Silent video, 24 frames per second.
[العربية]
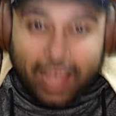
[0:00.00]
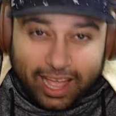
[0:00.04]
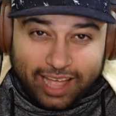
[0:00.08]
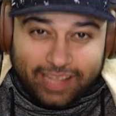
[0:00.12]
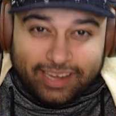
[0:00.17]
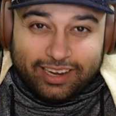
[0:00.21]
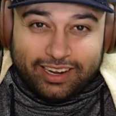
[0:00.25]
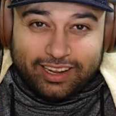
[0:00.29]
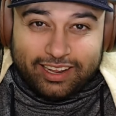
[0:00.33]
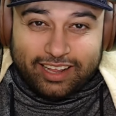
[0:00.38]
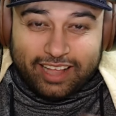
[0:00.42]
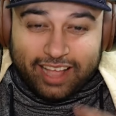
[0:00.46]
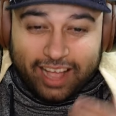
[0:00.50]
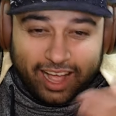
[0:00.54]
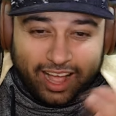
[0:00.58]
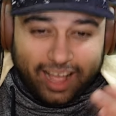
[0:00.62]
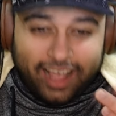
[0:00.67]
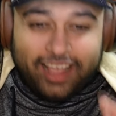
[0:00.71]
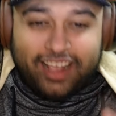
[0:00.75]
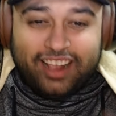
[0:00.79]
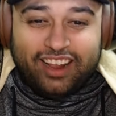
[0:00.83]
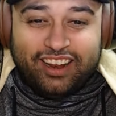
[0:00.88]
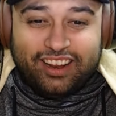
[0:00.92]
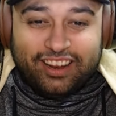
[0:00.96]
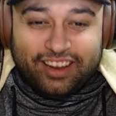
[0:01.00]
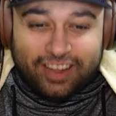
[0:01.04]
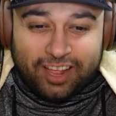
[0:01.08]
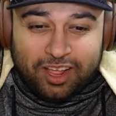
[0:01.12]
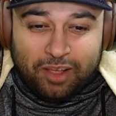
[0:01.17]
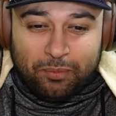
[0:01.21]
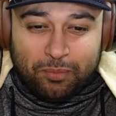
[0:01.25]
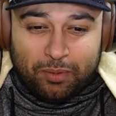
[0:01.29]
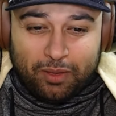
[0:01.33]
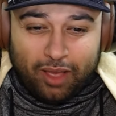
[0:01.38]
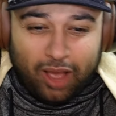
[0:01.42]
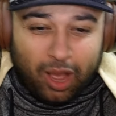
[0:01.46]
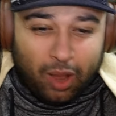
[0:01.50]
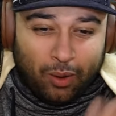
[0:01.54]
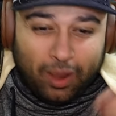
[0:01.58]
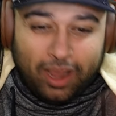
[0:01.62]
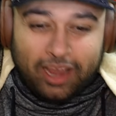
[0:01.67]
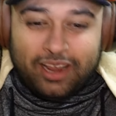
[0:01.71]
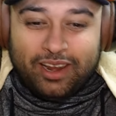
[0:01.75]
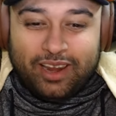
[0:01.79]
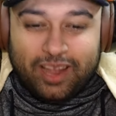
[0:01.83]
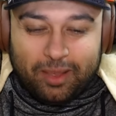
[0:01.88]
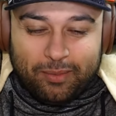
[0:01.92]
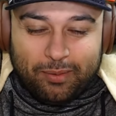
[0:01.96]
اني هاي اللعبه او
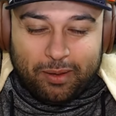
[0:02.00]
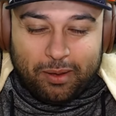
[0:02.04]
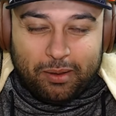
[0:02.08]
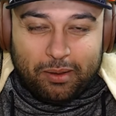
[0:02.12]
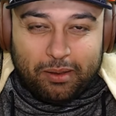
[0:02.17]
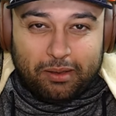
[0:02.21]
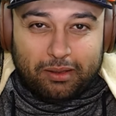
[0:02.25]
اي لعبه